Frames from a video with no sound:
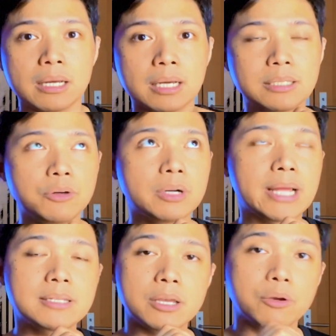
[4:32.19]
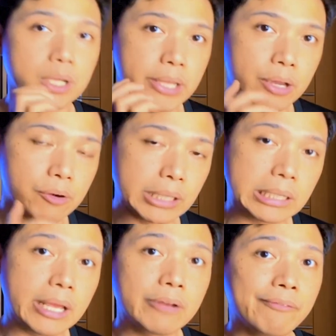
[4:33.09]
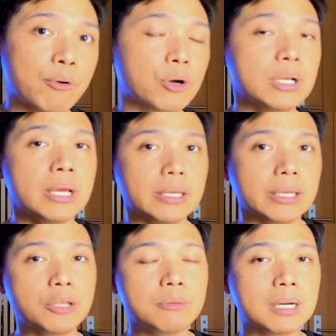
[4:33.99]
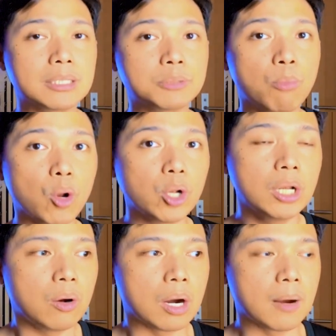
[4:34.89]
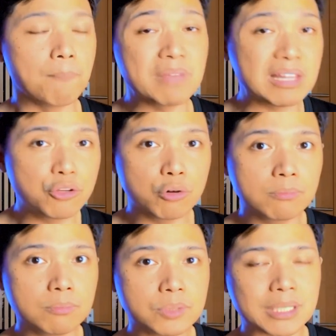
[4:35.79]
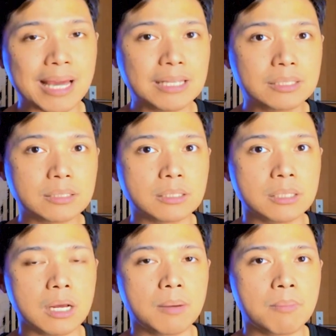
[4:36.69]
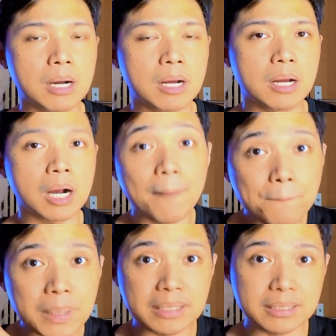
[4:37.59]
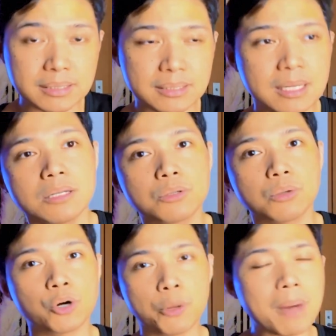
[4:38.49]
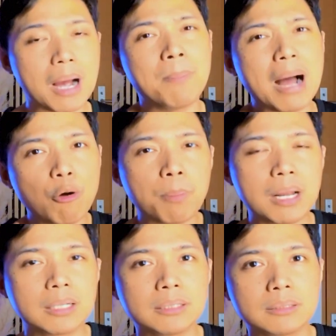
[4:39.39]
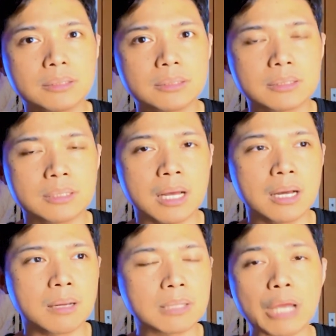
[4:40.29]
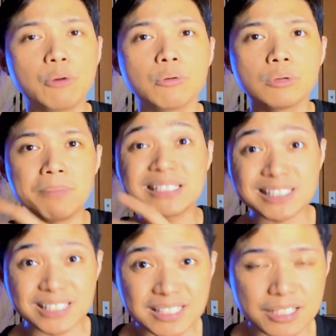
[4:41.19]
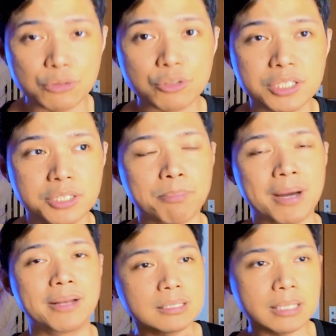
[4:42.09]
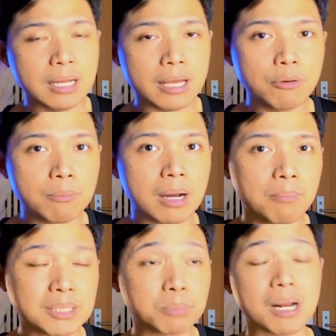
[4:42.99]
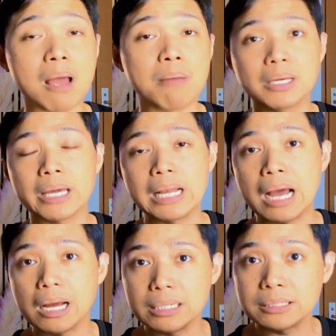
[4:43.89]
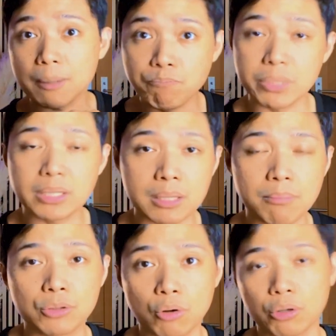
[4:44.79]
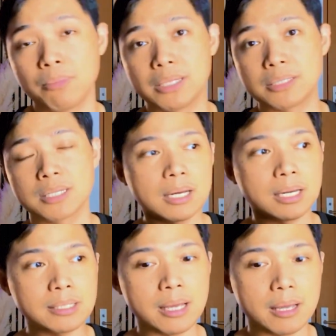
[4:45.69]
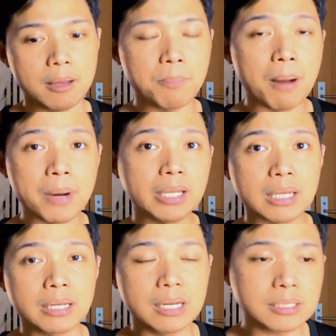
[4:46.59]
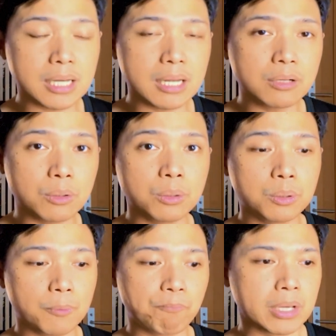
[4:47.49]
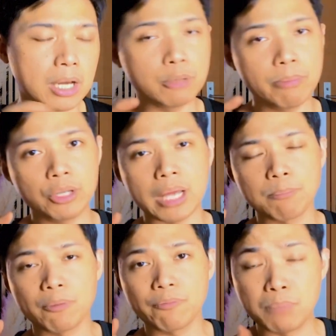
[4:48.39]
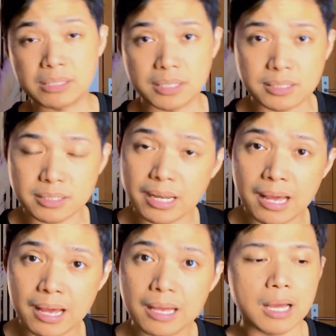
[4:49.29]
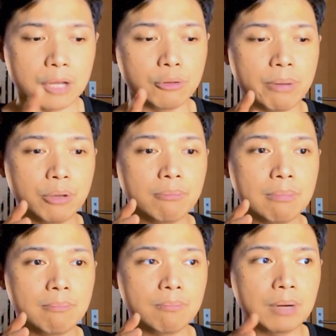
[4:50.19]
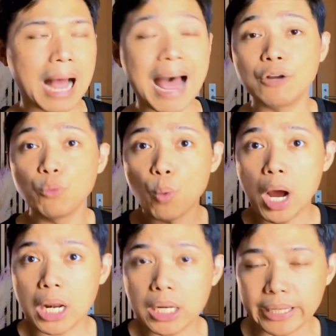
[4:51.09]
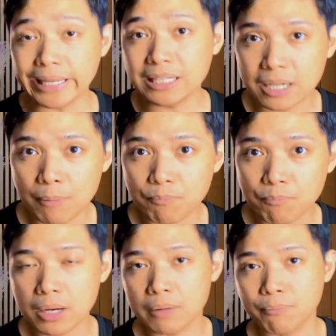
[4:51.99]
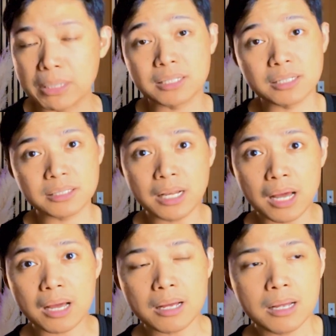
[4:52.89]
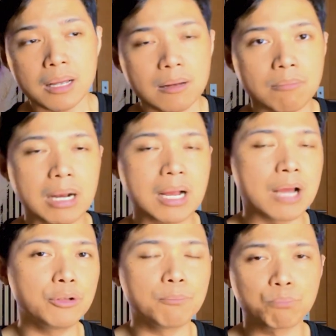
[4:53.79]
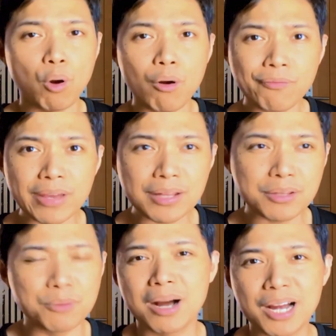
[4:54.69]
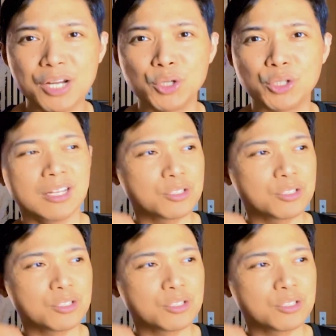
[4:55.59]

Kasi yung let's say yung category 3 and 4, yan yung mga small, uh, medium size na mga companies So or yung mga bago pa lang na tayong business dito sa Japan, sila yung mga mas maraming kailangang isubmit ng mga documents. Kasi ipapakita nila dyan kung ano ba yung type of business nila, ano ba yung annual income ng business nila, magkano yung profit, yung mga ganun.